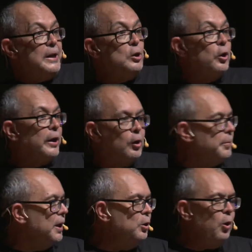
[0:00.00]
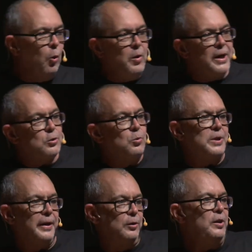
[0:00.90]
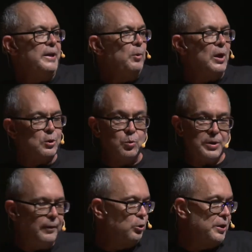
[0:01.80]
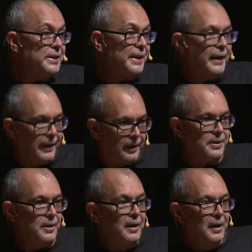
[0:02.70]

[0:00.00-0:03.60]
y os recomiendo una escucha que yo le llamo la escucha de los easter eggs.